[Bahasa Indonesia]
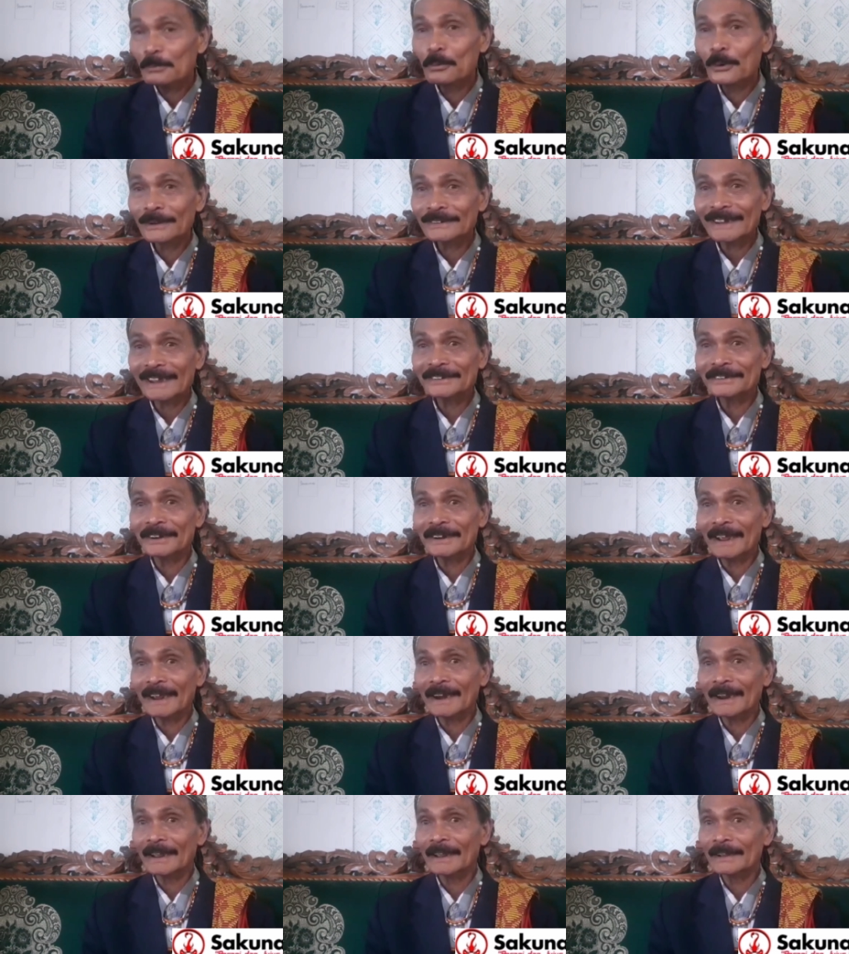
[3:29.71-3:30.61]
bukan saya
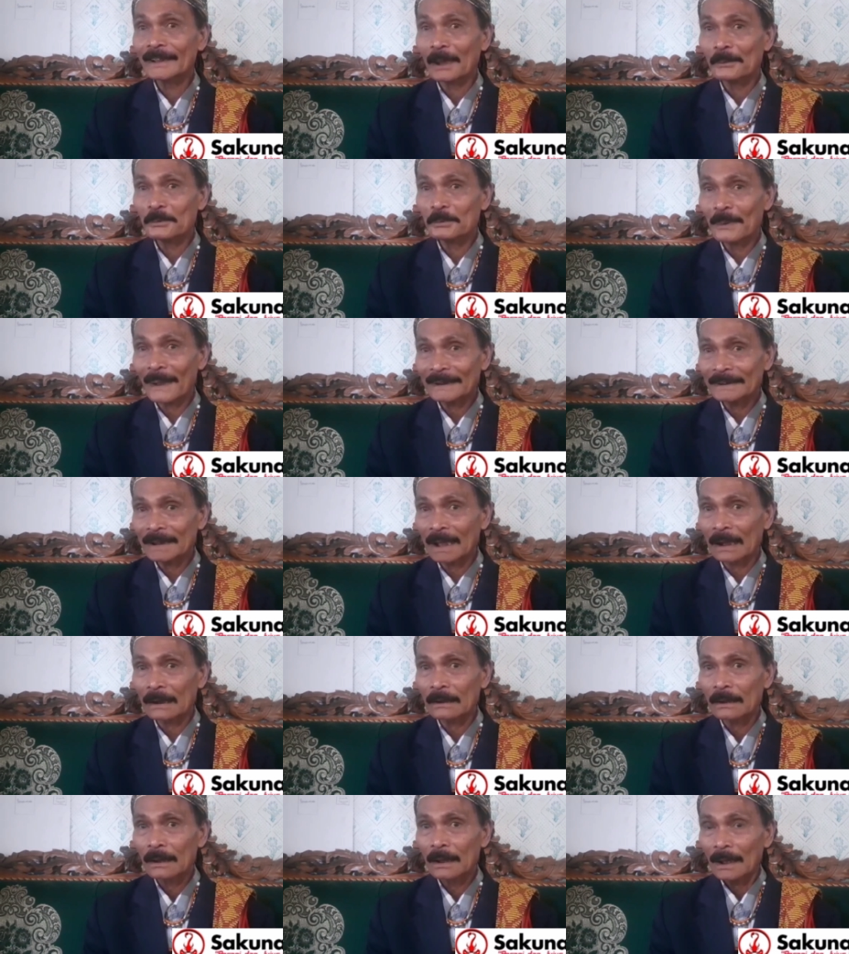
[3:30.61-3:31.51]
sendiri kami macam
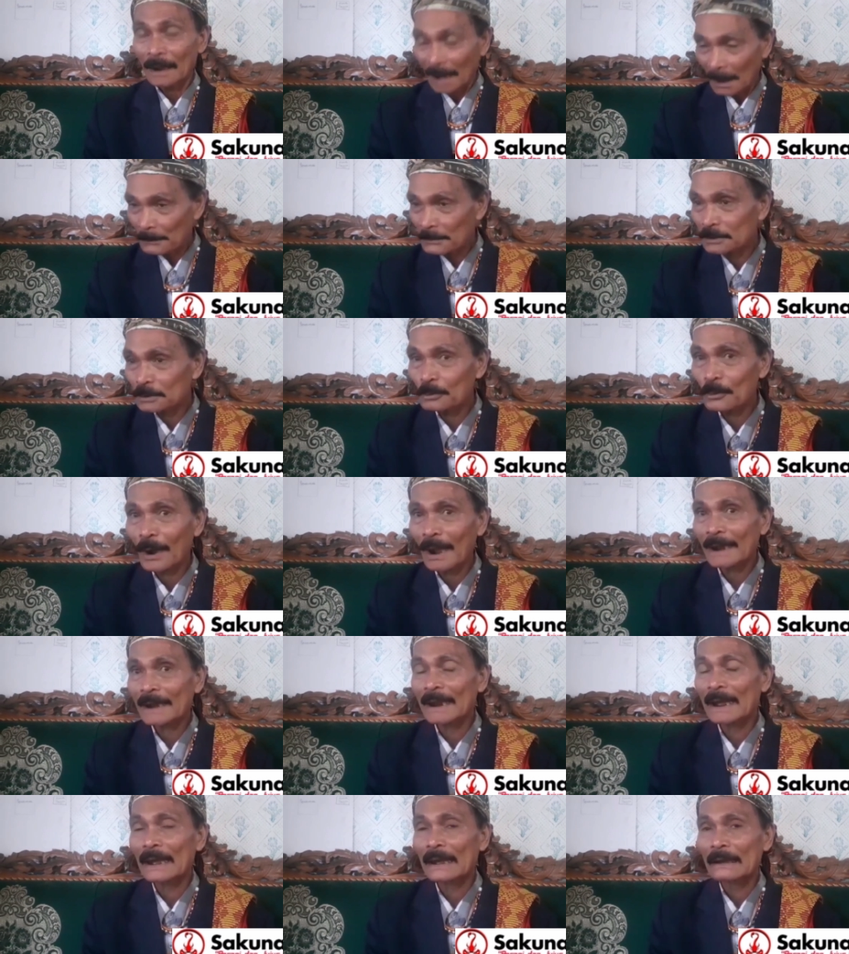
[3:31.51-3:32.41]
banyak ya, kami semua
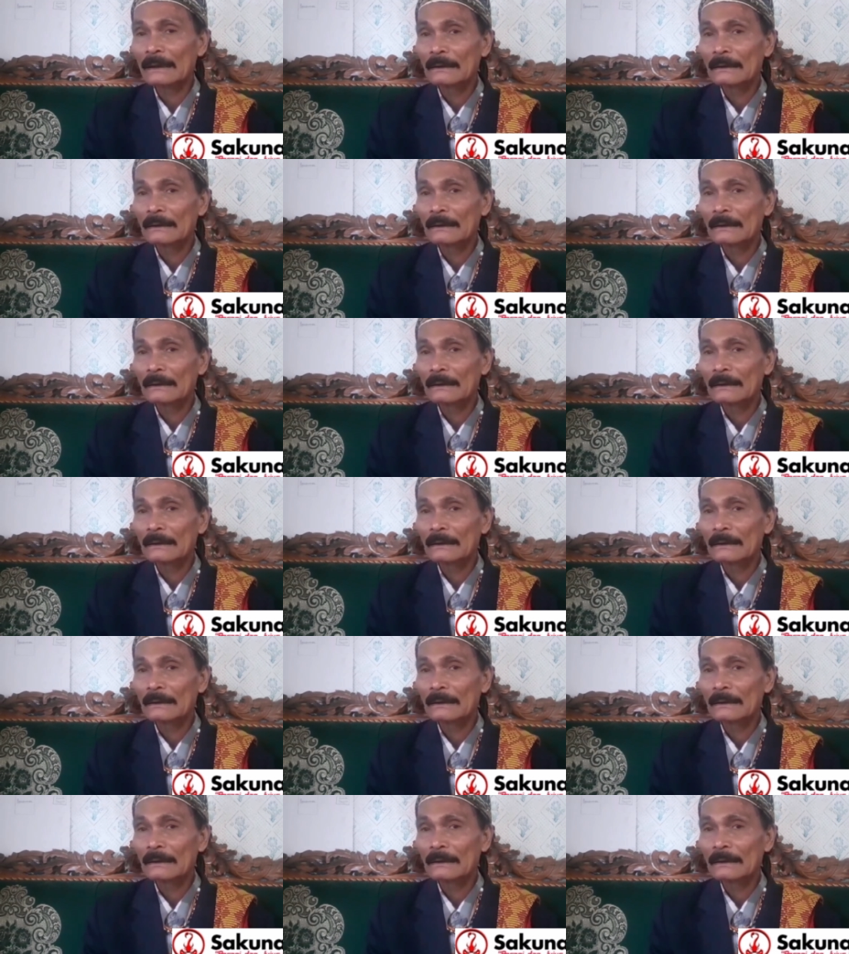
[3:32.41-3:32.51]
ada,